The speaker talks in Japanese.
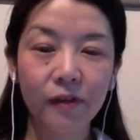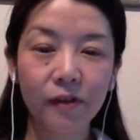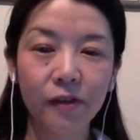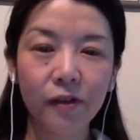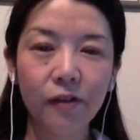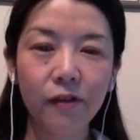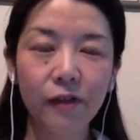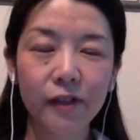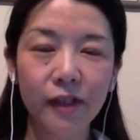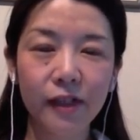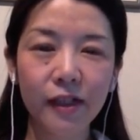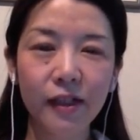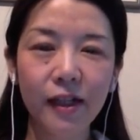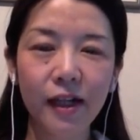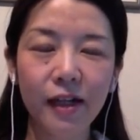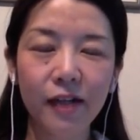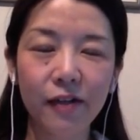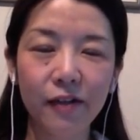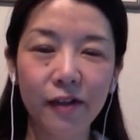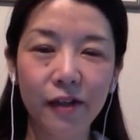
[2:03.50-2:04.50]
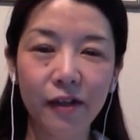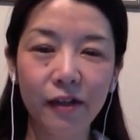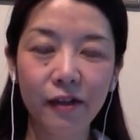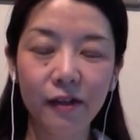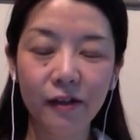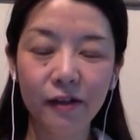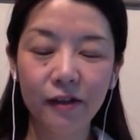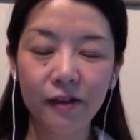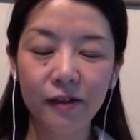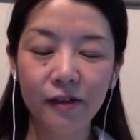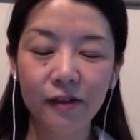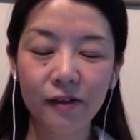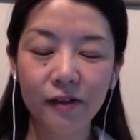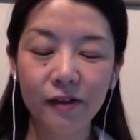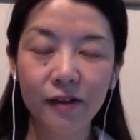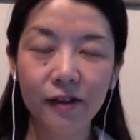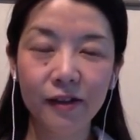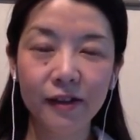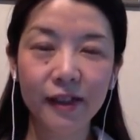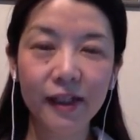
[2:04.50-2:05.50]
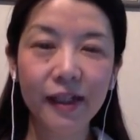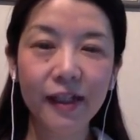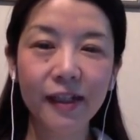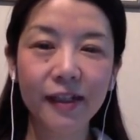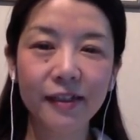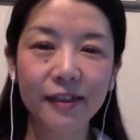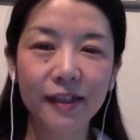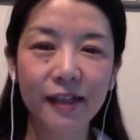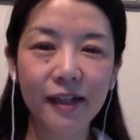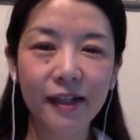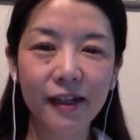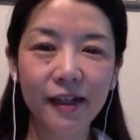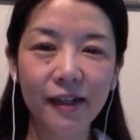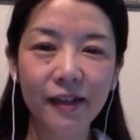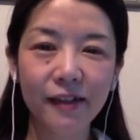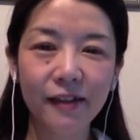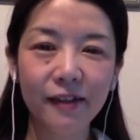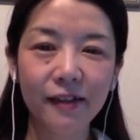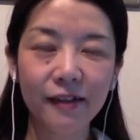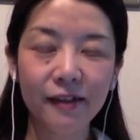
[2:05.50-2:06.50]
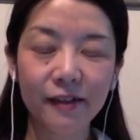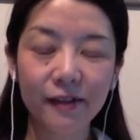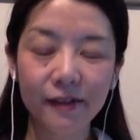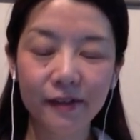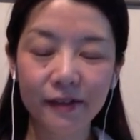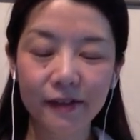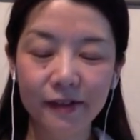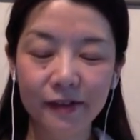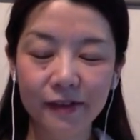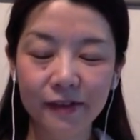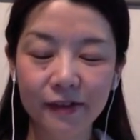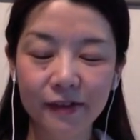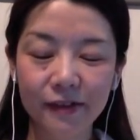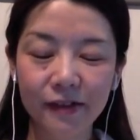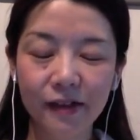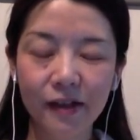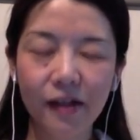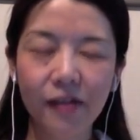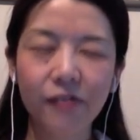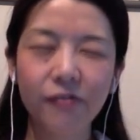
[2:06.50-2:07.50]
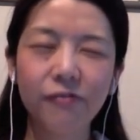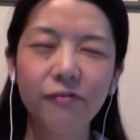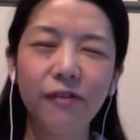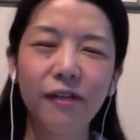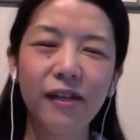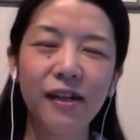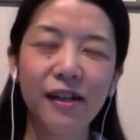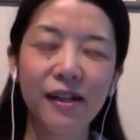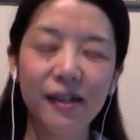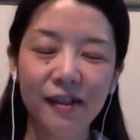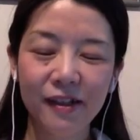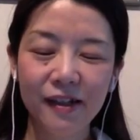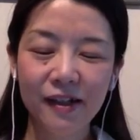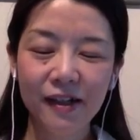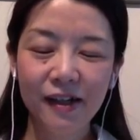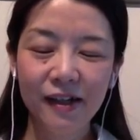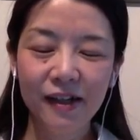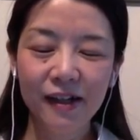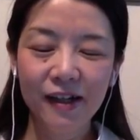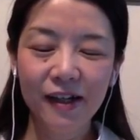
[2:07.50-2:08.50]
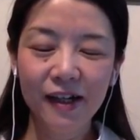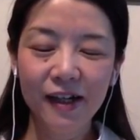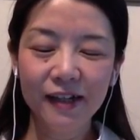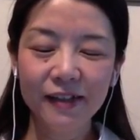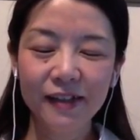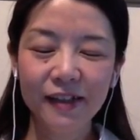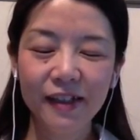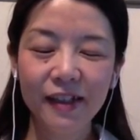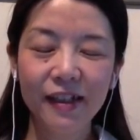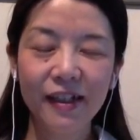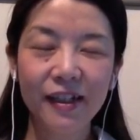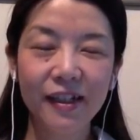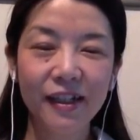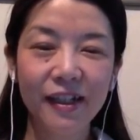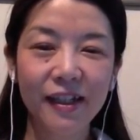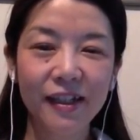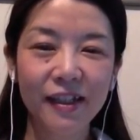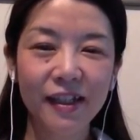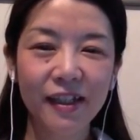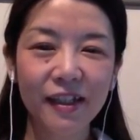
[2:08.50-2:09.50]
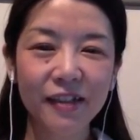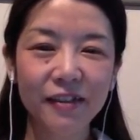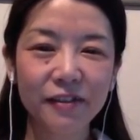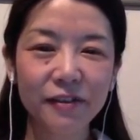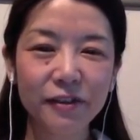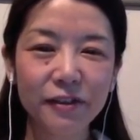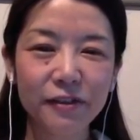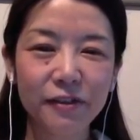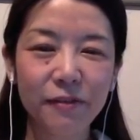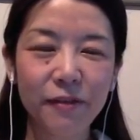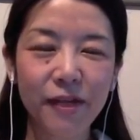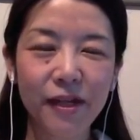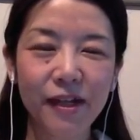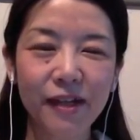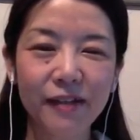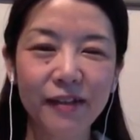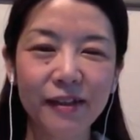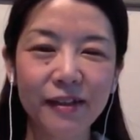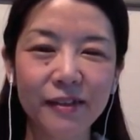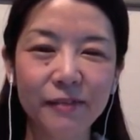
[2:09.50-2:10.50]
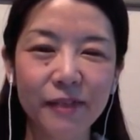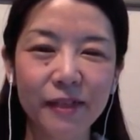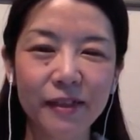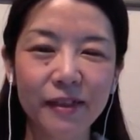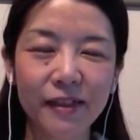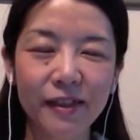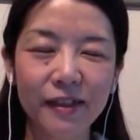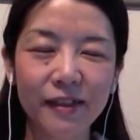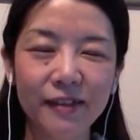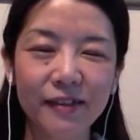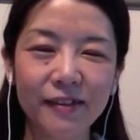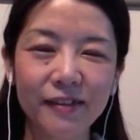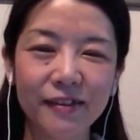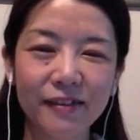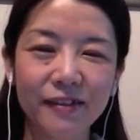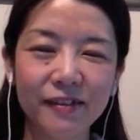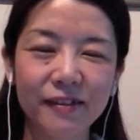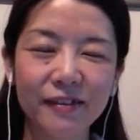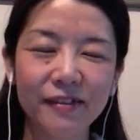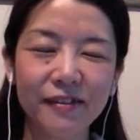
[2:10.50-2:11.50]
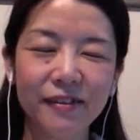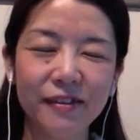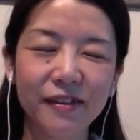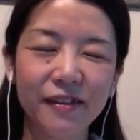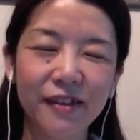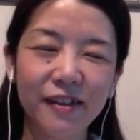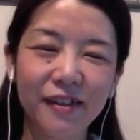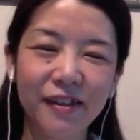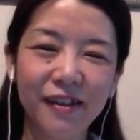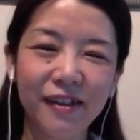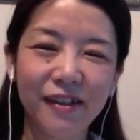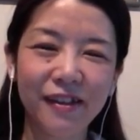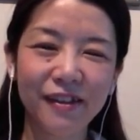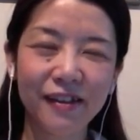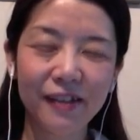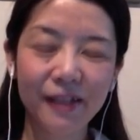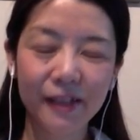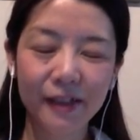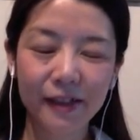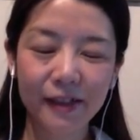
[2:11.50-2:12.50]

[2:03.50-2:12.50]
今日は何がある日誰か知らないうわ朝から苦手な上司と目が合ってしまったついてない